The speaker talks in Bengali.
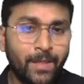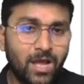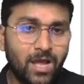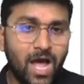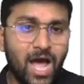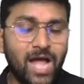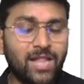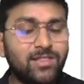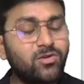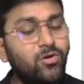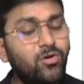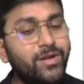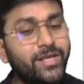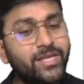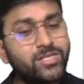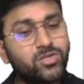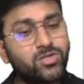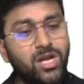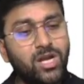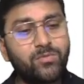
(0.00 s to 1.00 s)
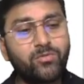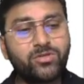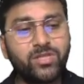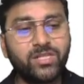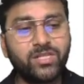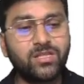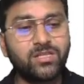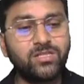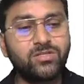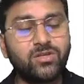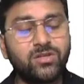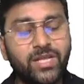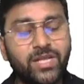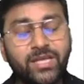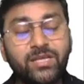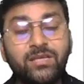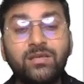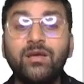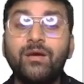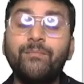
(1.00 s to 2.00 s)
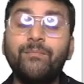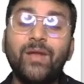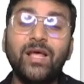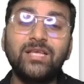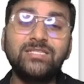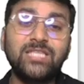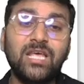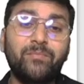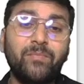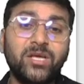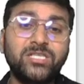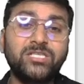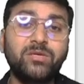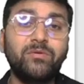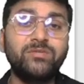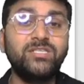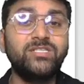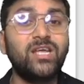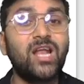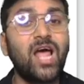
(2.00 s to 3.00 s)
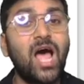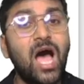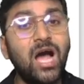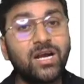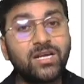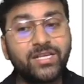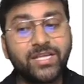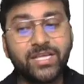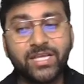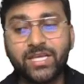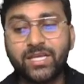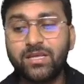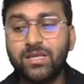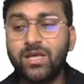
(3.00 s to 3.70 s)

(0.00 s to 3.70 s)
হাত ঘড়ি জলের বোতল ইত্যাদি তো নেই প্লাস তার পাশাপাশি যারা আংটি